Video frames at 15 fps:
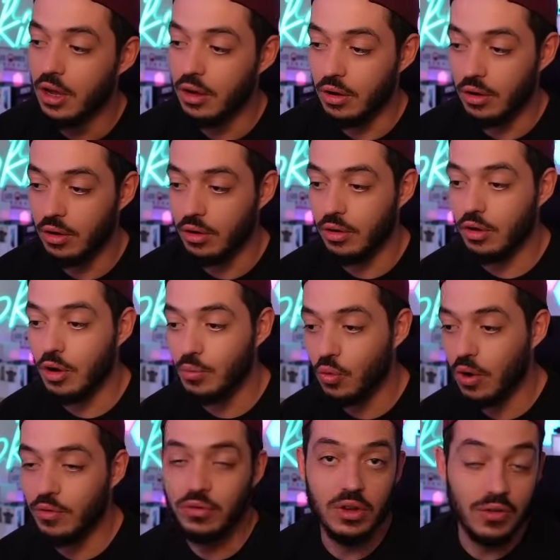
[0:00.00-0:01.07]
Euh, comme
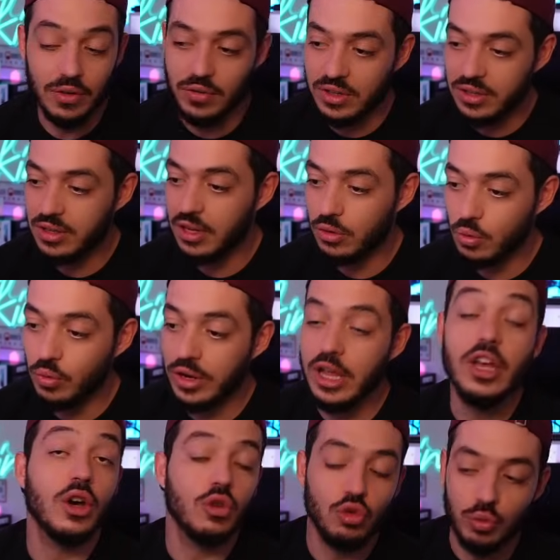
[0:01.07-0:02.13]
quoi vous avez visité tout.
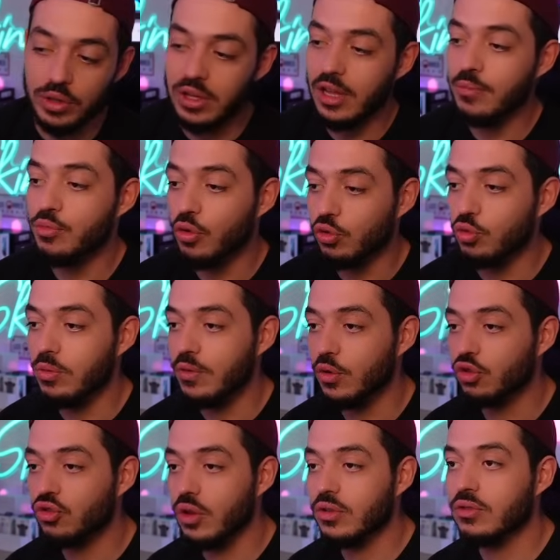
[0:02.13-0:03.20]
Et retweeter pour doubler vos
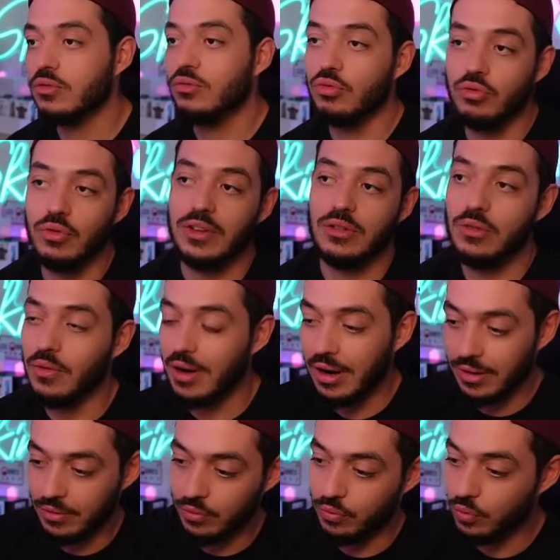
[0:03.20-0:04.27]
chances. De toute façon, voilà,
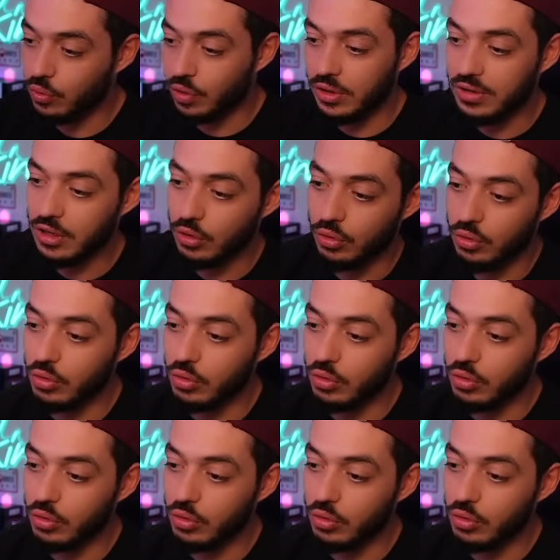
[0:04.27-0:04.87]
vous connaissez le,